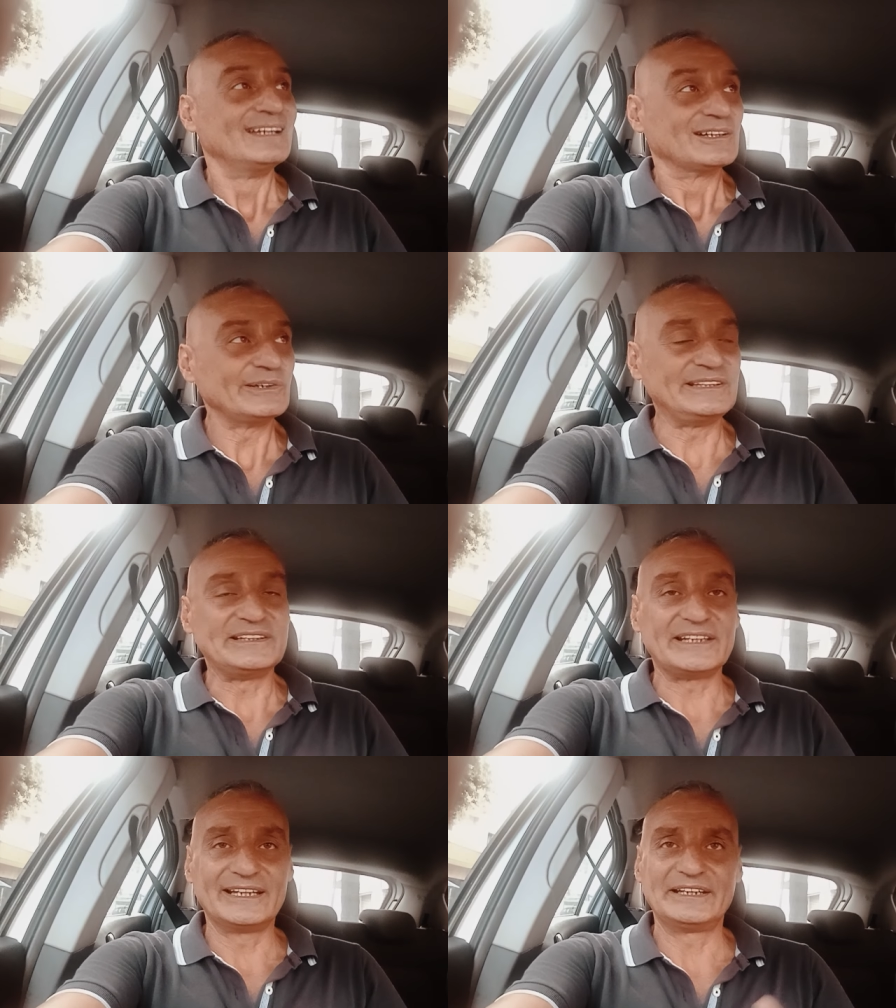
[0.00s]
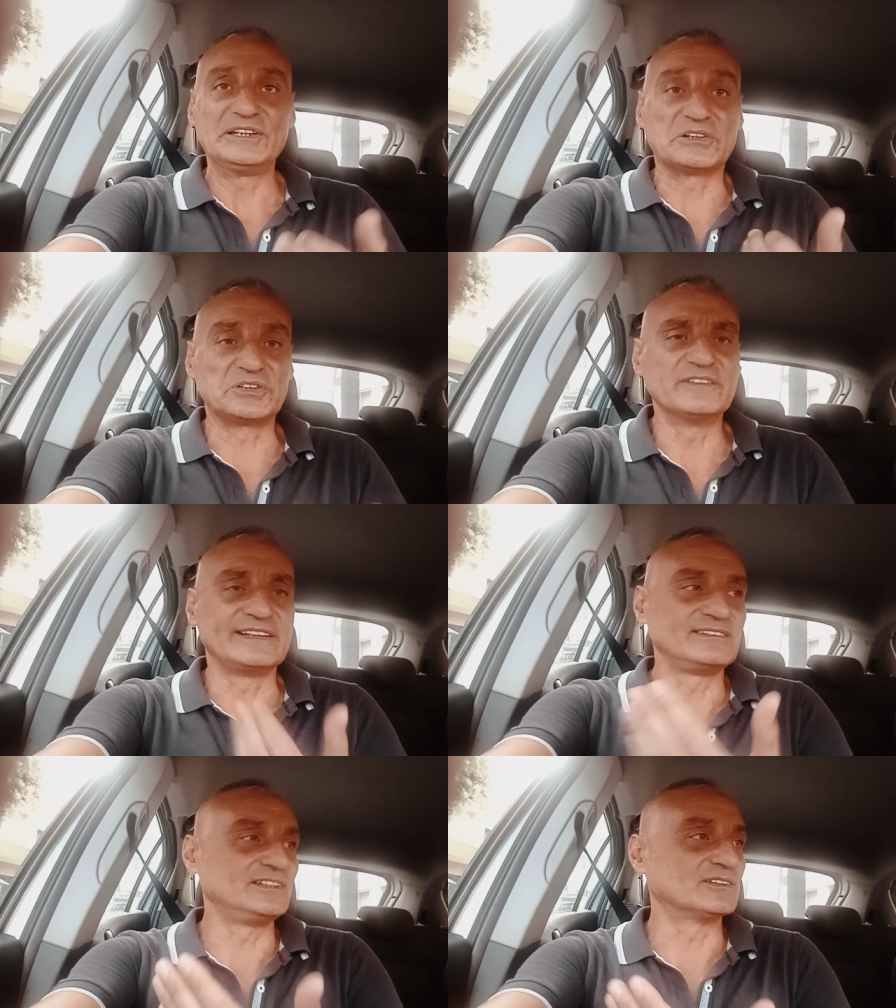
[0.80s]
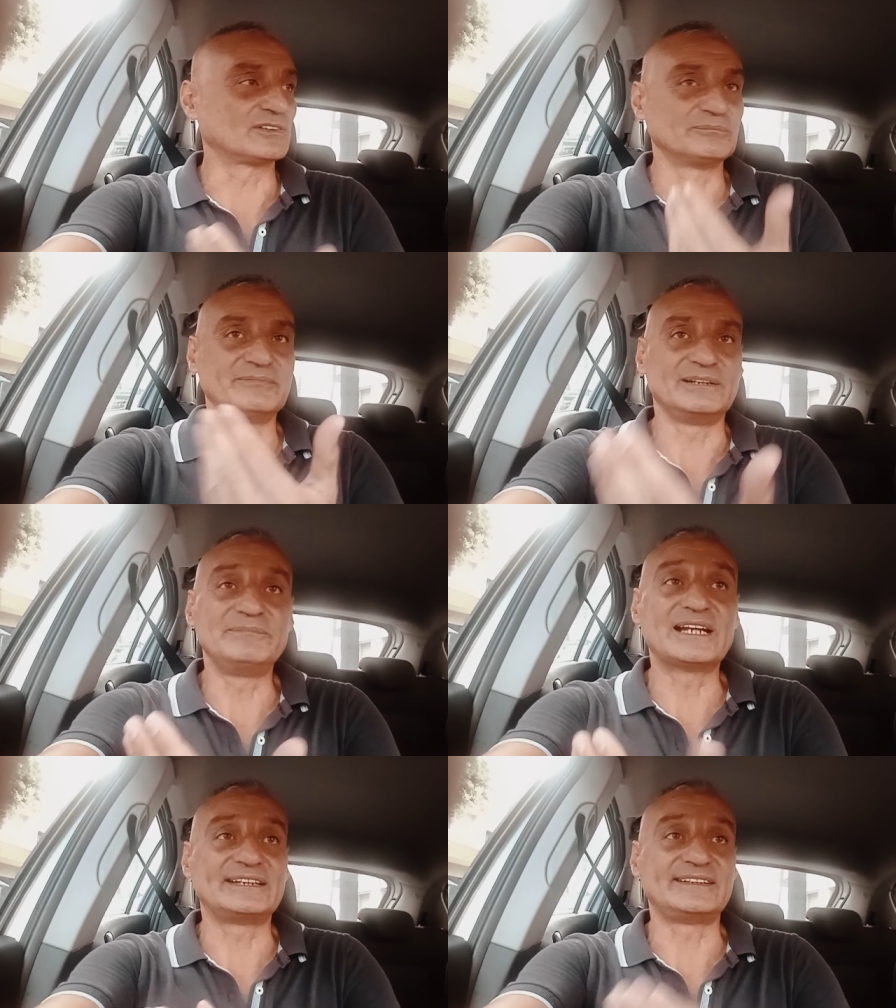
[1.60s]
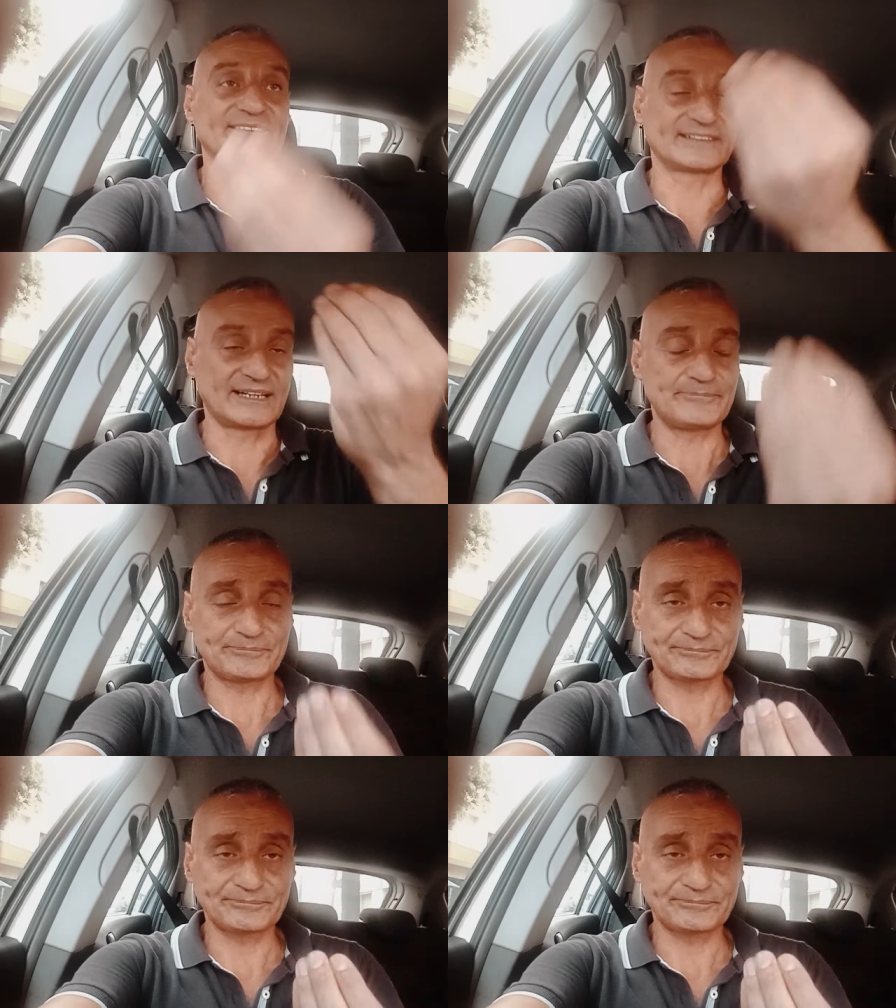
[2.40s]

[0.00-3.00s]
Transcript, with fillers: Quindi io lo Juventino, lo, il milanista